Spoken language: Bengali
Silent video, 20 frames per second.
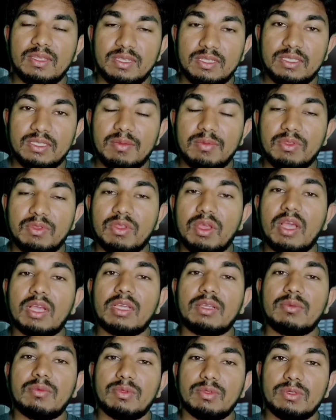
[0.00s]
এই যে আমি তো
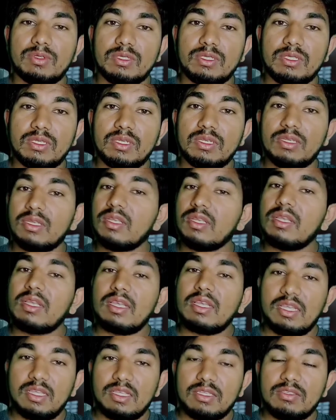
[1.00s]
আগে বলছি যে
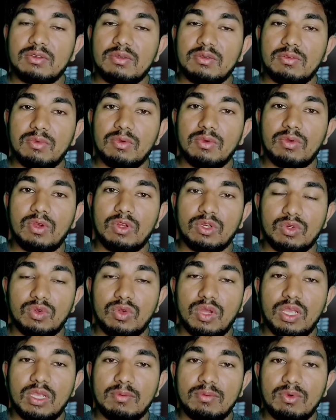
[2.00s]
একজন
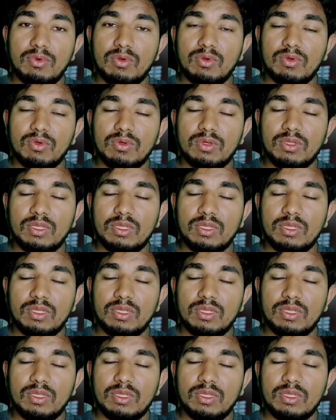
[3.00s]
অসহায় বোন